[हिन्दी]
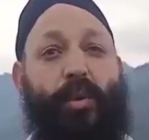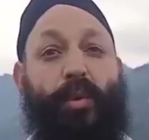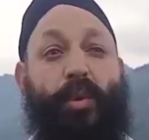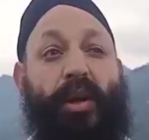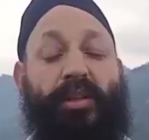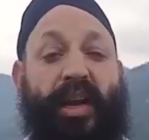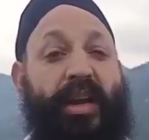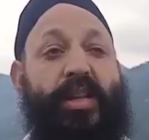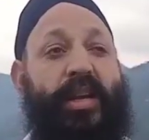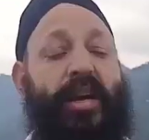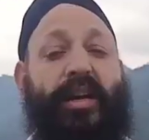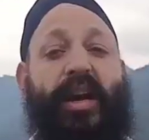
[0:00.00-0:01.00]
उन्होंने ये नहीं
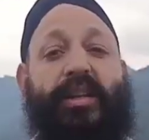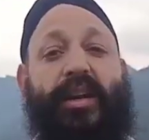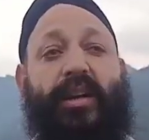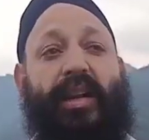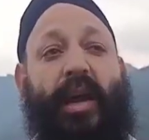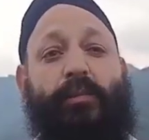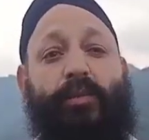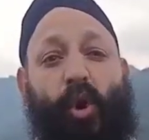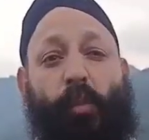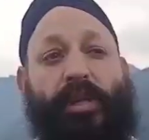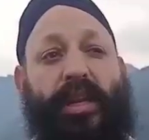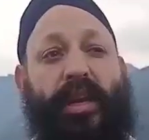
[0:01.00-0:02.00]
देखा रात का टाइम
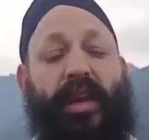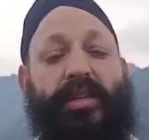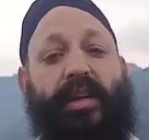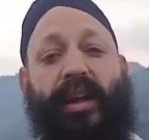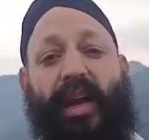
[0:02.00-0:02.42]
दो बजे है या